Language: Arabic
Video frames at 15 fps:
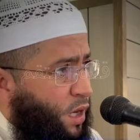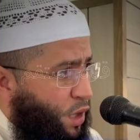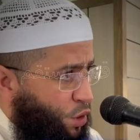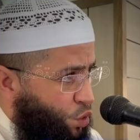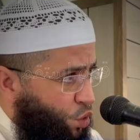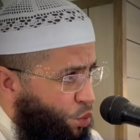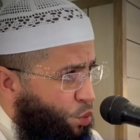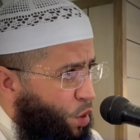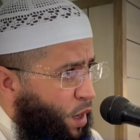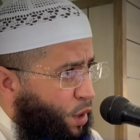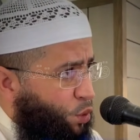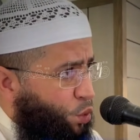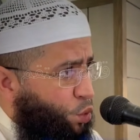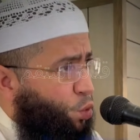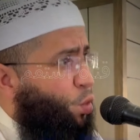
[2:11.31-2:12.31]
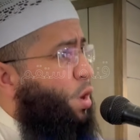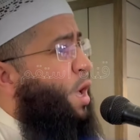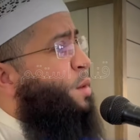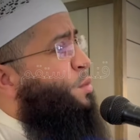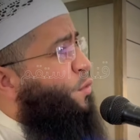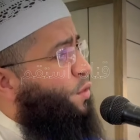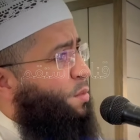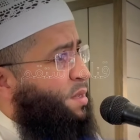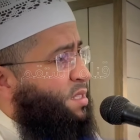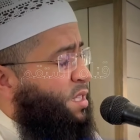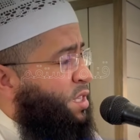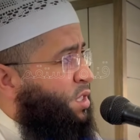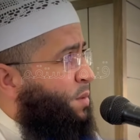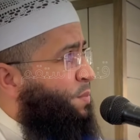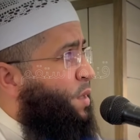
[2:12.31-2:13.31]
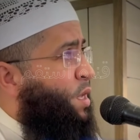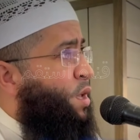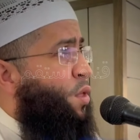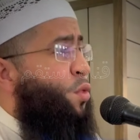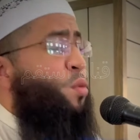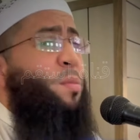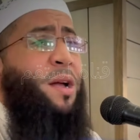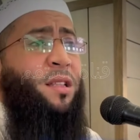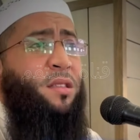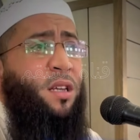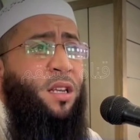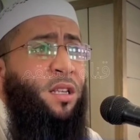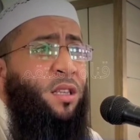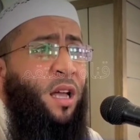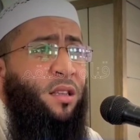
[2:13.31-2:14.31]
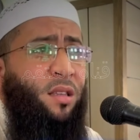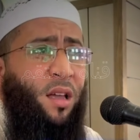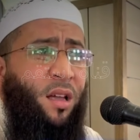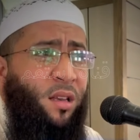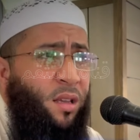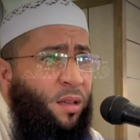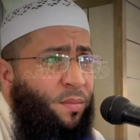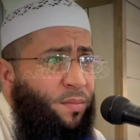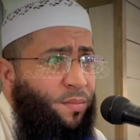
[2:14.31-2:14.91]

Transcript: الجمعة تقام في المساجد ثم عندي نداء ثاني